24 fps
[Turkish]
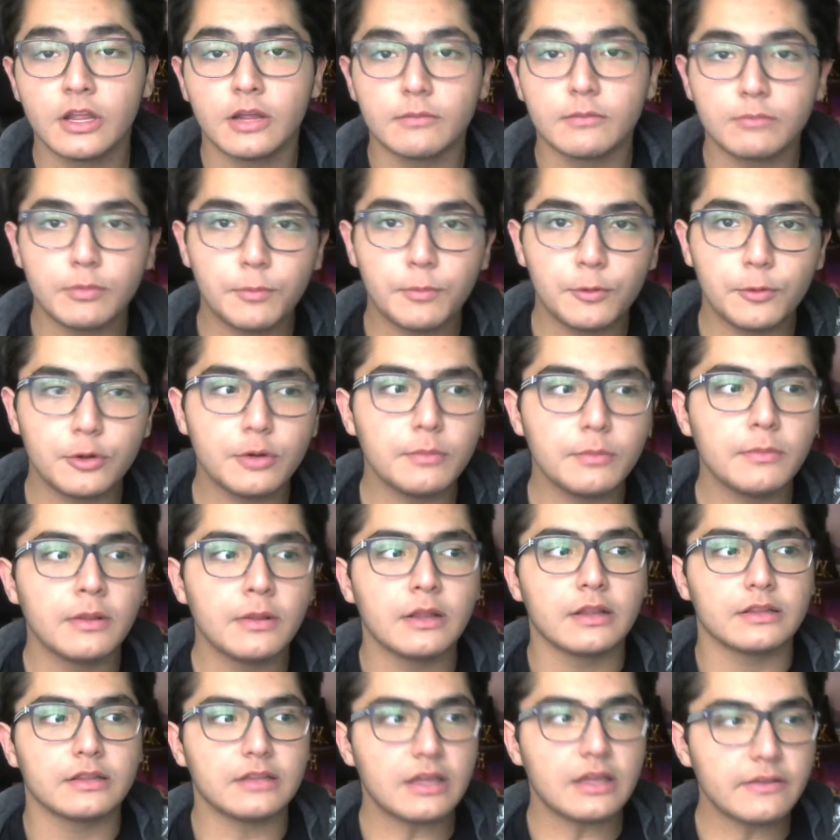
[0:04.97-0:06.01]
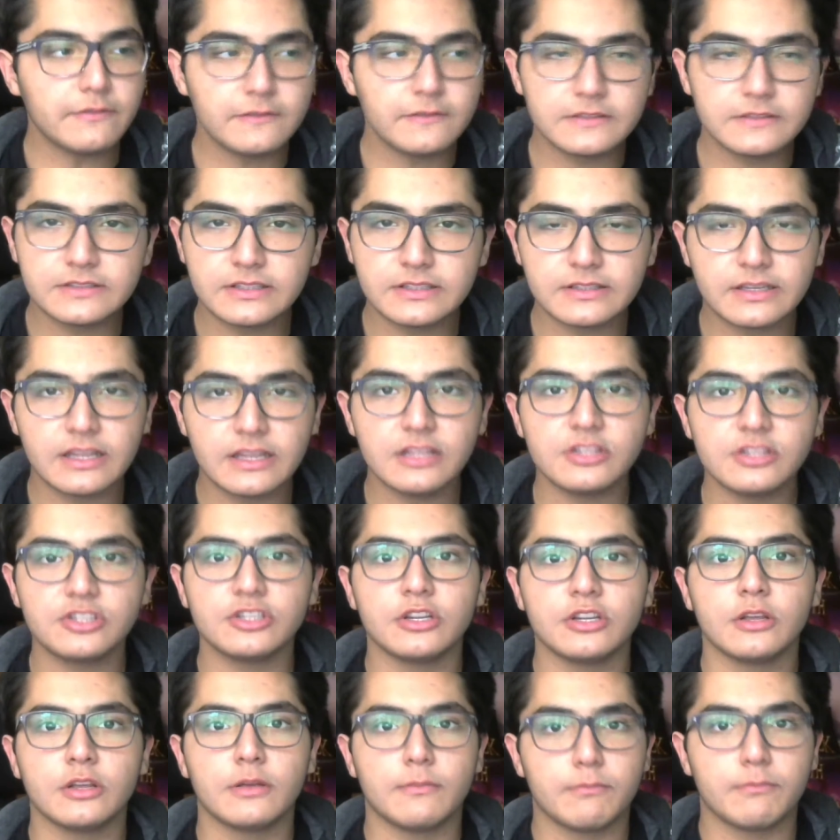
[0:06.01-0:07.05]
Bu bölüm Life is Strange
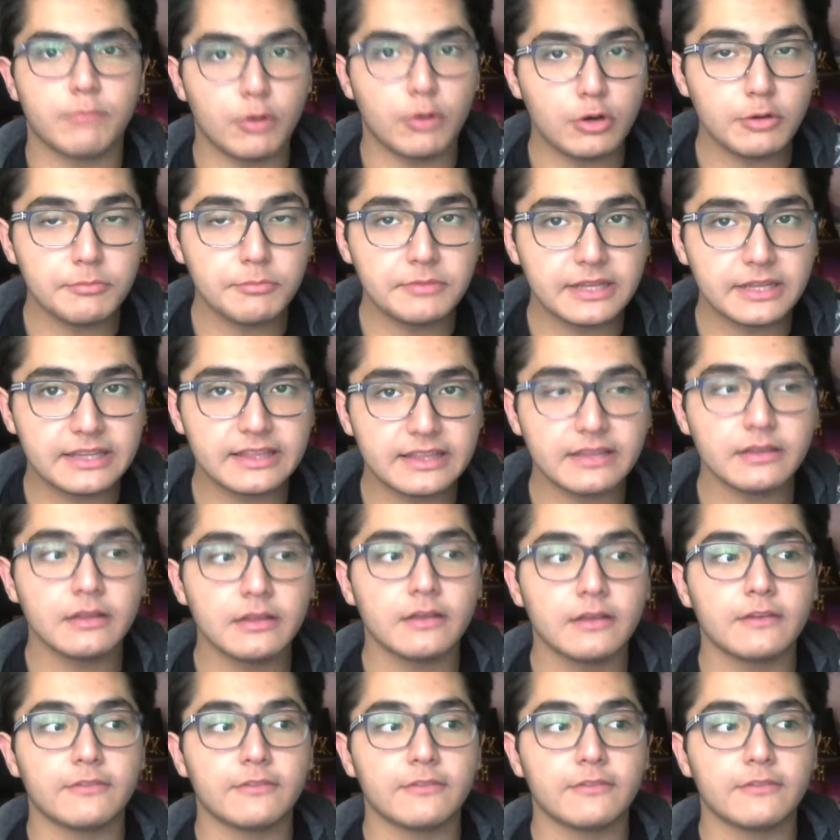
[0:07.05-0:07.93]
bölüm 7